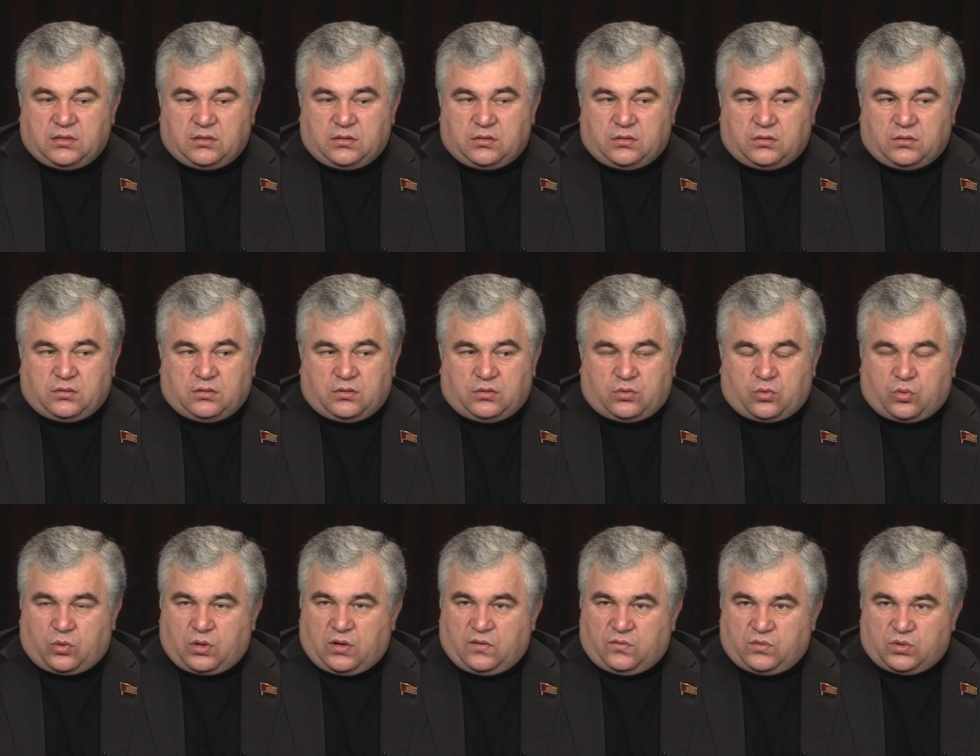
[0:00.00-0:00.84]
э,
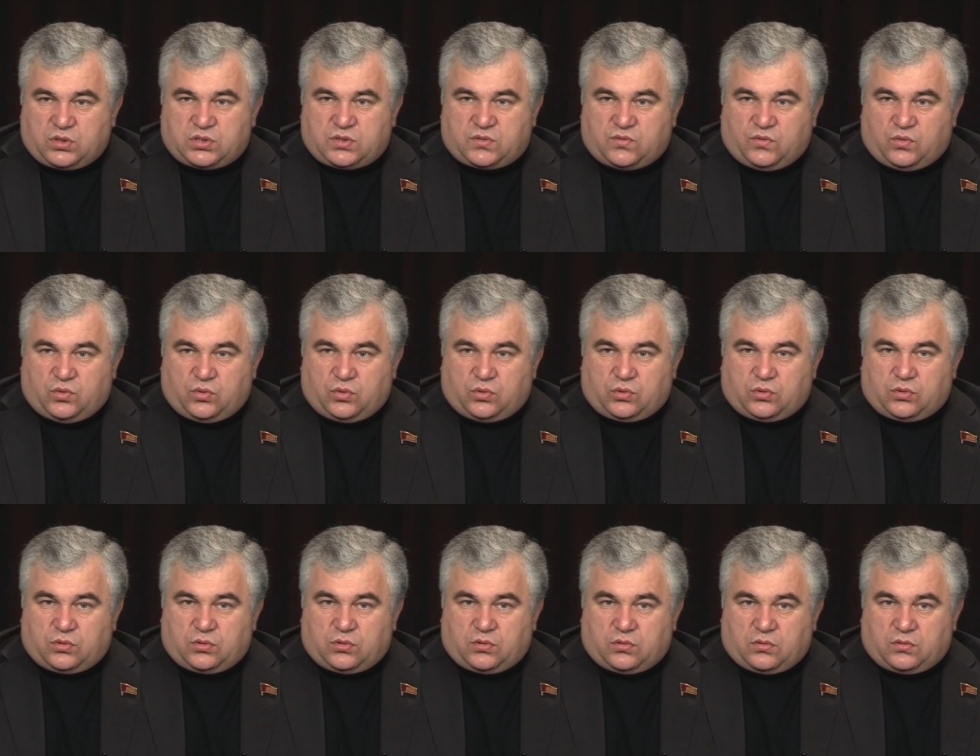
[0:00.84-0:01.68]

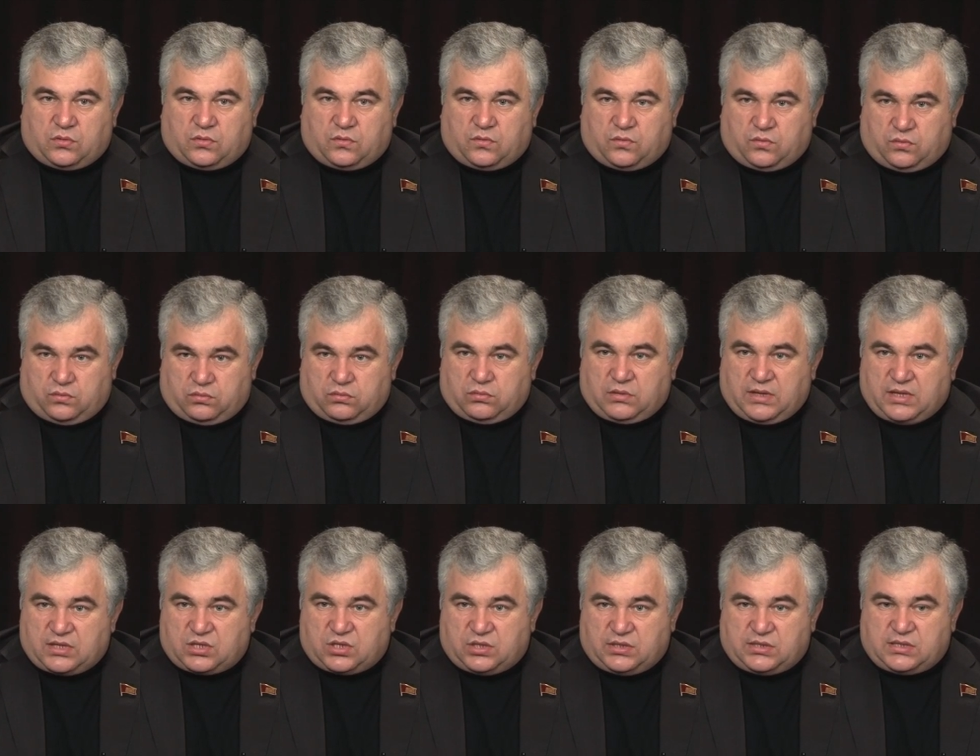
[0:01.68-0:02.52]
руководству э,
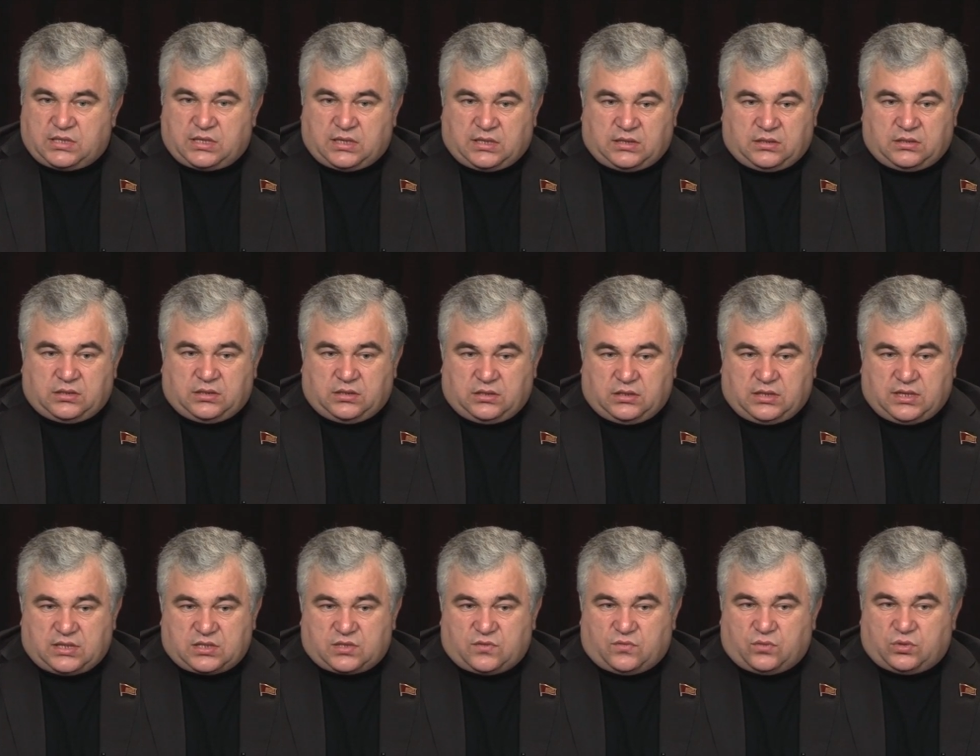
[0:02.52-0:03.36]
нашей страны,
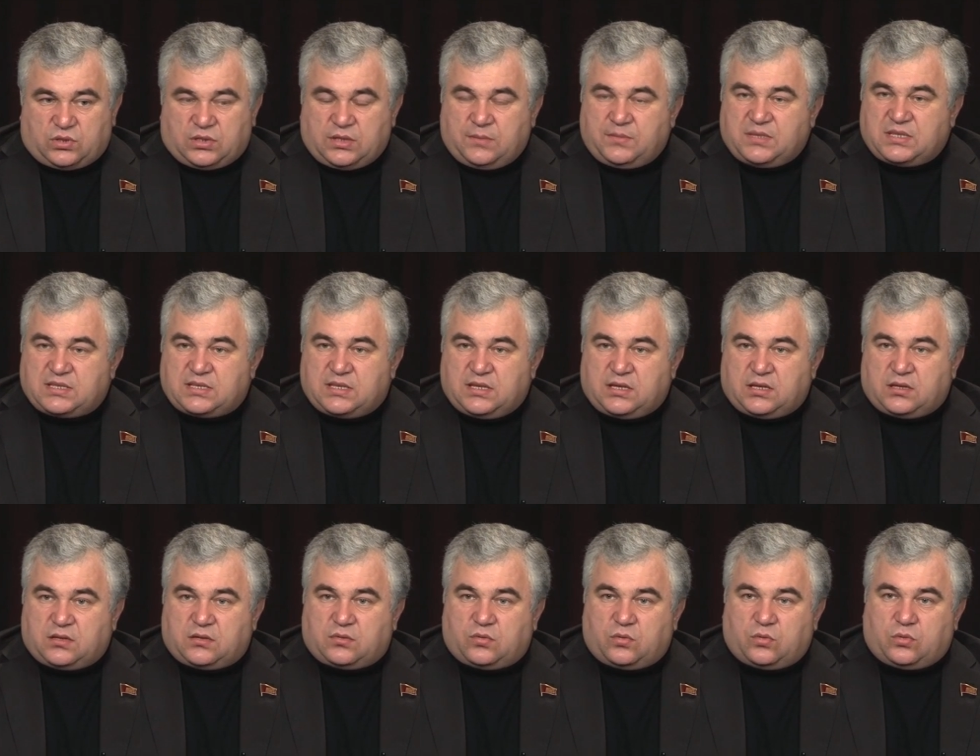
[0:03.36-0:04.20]
даже вот на
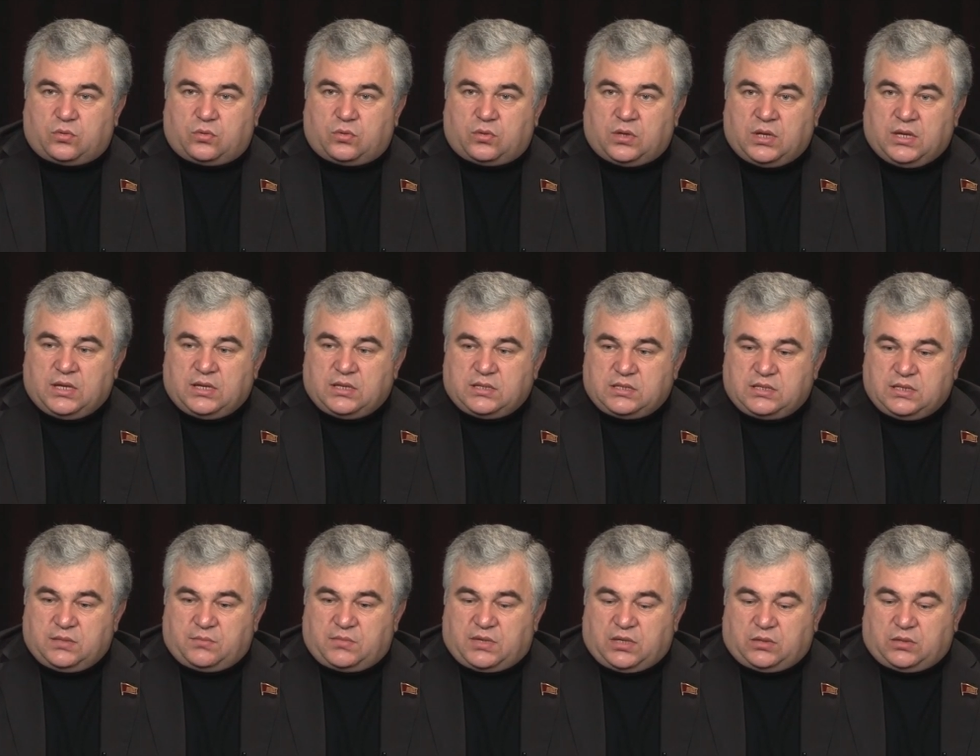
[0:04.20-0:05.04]
местах, э, тем,